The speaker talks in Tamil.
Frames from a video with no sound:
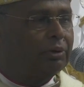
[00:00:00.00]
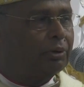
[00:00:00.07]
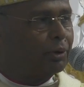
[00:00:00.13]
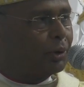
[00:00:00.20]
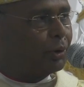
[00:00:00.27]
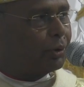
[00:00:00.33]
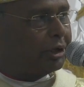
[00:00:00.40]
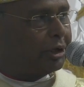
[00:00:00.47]

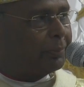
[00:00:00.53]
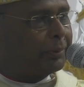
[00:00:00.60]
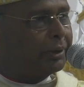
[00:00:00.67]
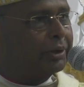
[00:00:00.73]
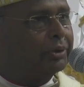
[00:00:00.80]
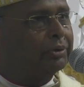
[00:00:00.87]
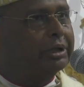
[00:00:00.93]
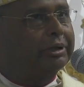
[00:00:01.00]
உங்களுடைய
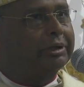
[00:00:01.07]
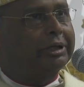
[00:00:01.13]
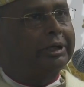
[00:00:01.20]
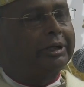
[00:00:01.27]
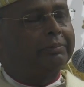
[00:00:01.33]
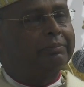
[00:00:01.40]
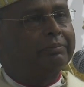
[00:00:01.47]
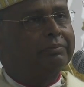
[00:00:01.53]
பங்கு
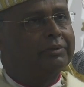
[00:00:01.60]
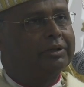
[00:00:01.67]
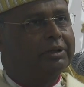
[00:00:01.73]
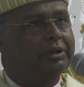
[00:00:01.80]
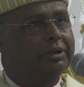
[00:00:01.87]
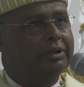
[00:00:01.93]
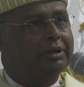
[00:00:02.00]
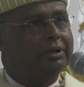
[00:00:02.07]
தந்தை
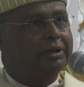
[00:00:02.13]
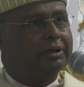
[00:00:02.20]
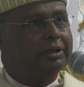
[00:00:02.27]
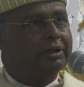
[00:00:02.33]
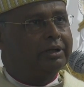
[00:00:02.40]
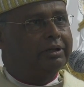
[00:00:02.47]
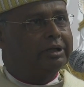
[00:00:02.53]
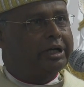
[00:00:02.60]

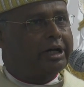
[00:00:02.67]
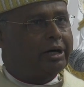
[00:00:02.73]
இந்த